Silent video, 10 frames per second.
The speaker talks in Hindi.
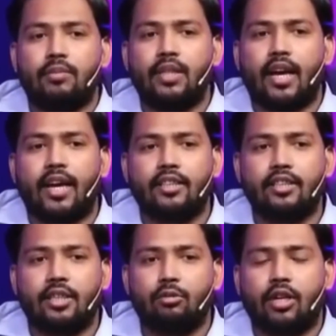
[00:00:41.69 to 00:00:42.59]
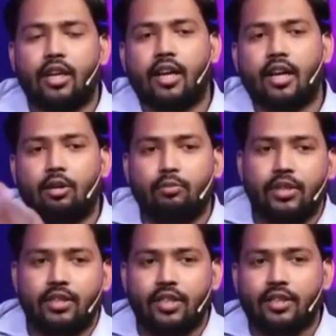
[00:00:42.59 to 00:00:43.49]
विधायक जी थे उनके लड़का को
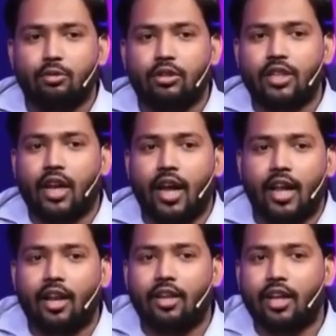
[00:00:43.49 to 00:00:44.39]
पीट दिए तो चला